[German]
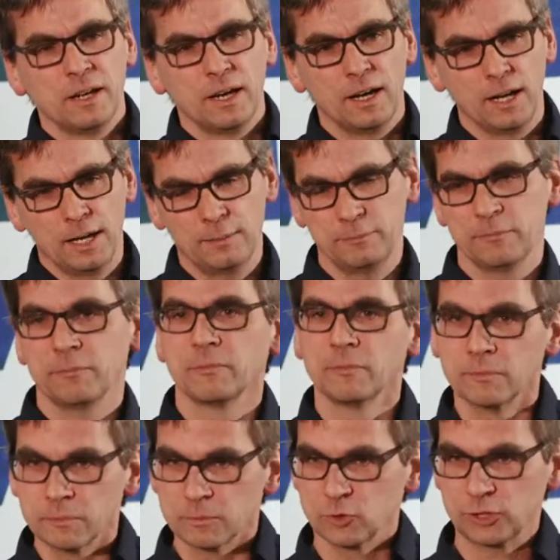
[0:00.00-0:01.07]
ähm,
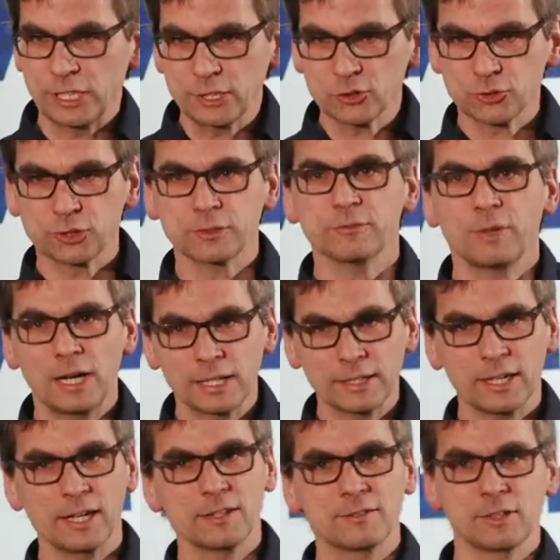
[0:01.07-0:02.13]
städtischen
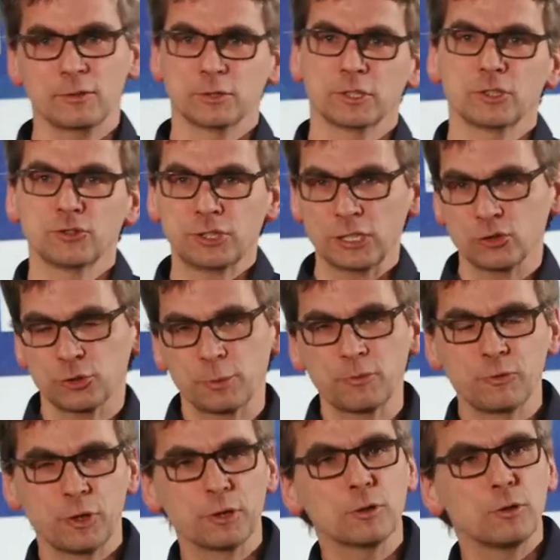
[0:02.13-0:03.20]
Wahlkreise oder die städtische
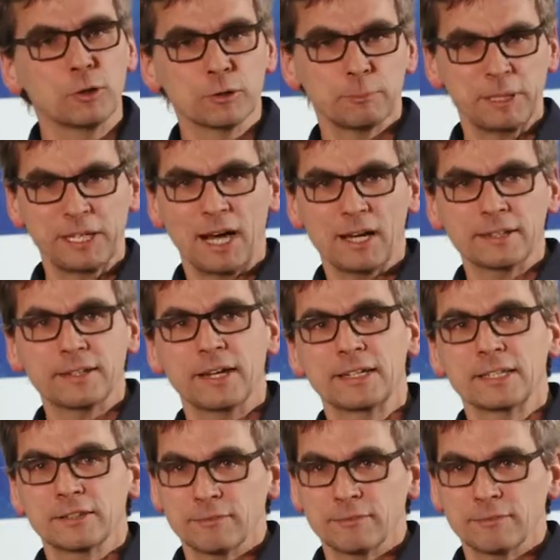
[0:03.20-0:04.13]
Bevölkerung benachteiligt,